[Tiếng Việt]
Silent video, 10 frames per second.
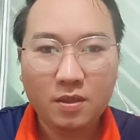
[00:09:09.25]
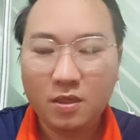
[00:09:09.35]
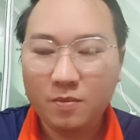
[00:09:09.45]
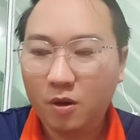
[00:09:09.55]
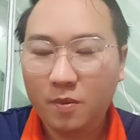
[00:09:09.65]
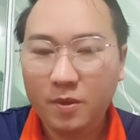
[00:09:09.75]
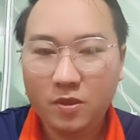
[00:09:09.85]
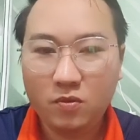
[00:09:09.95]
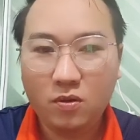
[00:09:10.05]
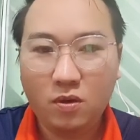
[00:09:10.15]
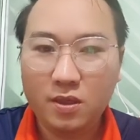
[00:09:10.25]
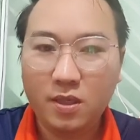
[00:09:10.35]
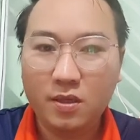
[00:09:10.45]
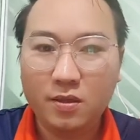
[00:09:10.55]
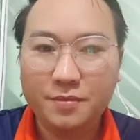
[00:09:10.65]
chỉ nên bỏ bên trong thôi lò
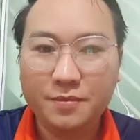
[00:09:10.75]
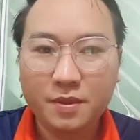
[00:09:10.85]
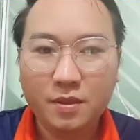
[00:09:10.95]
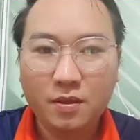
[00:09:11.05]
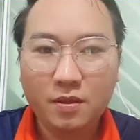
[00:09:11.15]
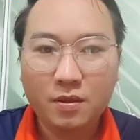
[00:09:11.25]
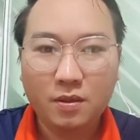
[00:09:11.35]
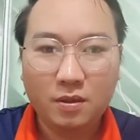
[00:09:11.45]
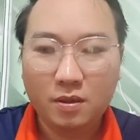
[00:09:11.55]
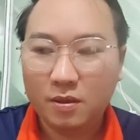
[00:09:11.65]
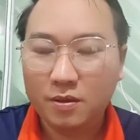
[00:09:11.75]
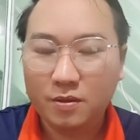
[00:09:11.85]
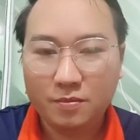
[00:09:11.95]
thì ờ